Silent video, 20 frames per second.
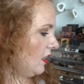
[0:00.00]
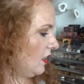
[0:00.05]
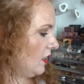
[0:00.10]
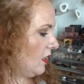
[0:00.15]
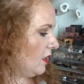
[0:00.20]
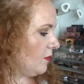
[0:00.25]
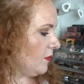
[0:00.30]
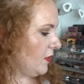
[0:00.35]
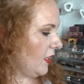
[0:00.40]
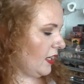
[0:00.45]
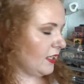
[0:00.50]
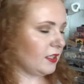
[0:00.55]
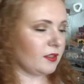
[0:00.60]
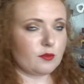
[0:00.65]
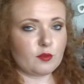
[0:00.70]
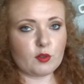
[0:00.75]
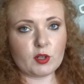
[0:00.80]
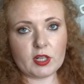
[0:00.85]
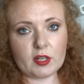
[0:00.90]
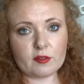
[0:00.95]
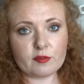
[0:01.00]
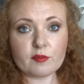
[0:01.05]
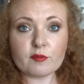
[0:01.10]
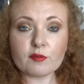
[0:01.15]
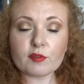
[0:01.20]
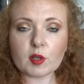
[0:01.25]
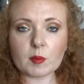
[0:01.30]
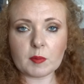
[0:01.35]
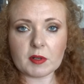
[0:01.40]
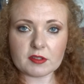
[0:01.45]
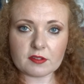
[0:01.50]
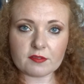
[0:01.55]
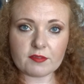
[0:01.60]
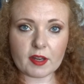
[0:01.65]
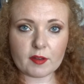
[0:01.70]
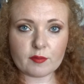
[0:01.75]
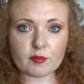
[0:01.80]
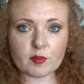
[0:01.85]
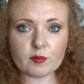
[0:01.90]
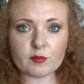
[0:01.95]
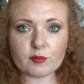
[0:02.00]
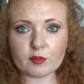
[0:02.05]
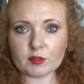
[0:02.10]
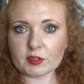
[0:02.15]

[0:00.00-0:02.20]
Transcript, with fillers: Ähm, der hatte vorher 5,25